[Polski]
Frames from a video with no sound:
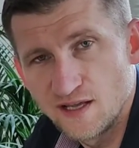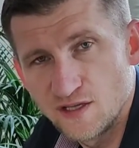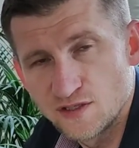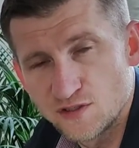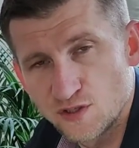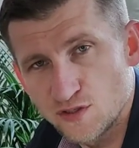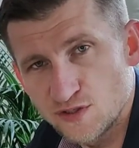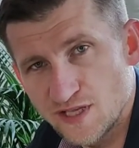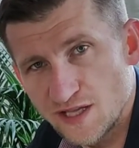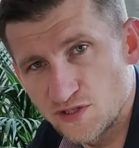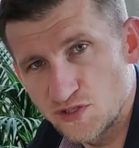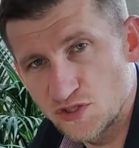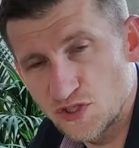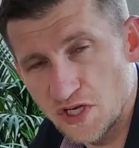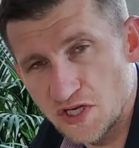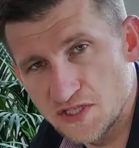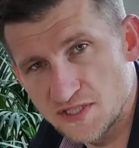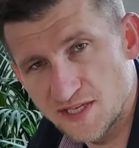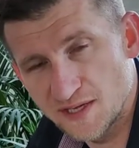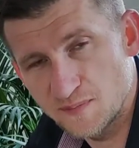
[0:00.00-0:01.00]
zostań
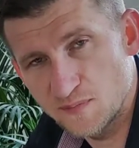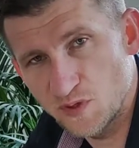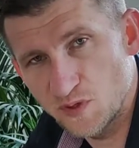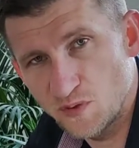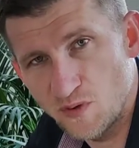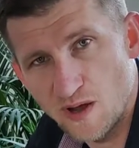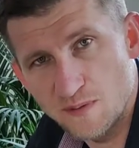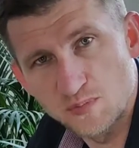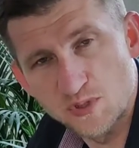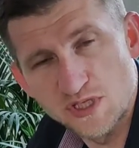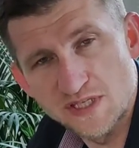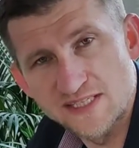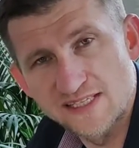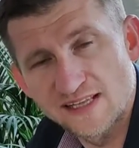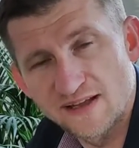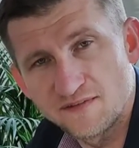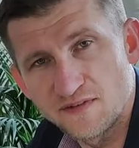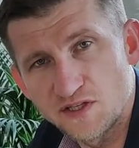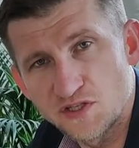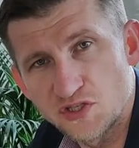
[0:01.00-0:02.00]
dzisiaj ze mną, a
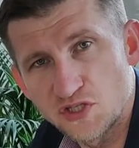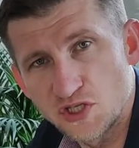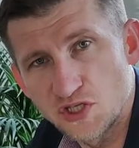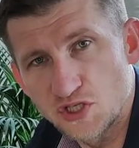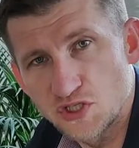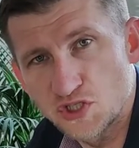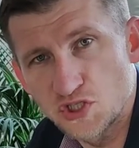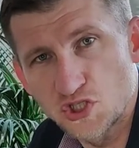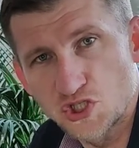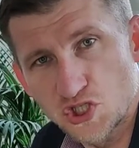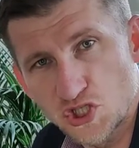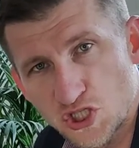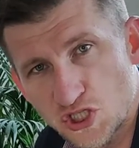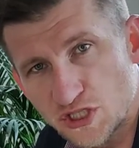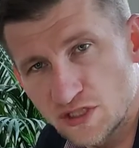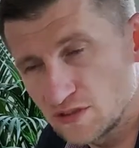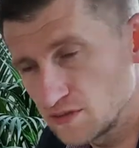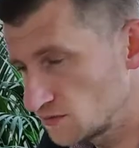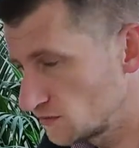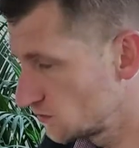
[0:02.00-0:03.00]
przedstawię ci
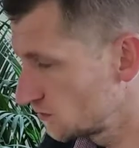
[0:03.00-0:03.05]
trzy,